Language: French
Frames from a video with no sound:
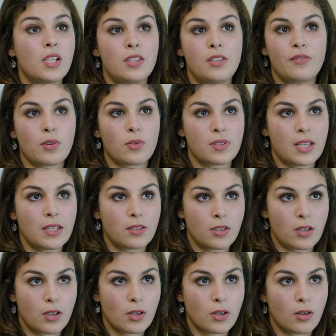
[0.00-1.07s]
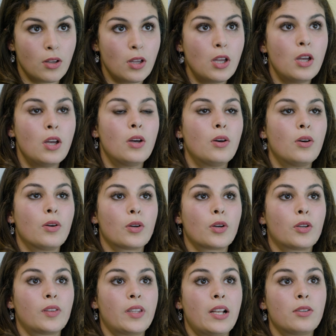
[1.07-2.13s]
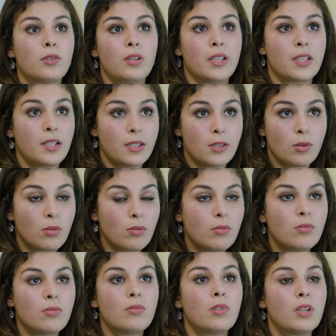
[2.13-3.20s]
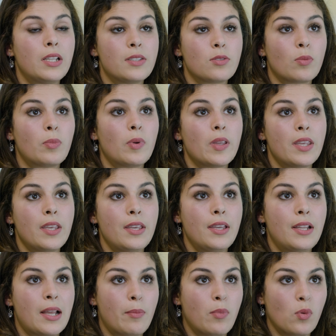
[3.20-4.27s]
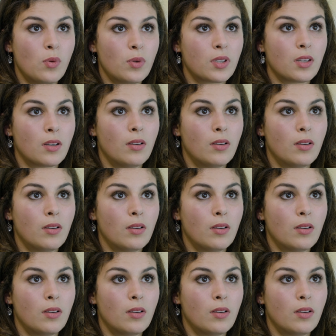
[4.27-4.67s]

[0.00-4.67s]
les différents acteurs euh, tels que les clients, les employés et la banque.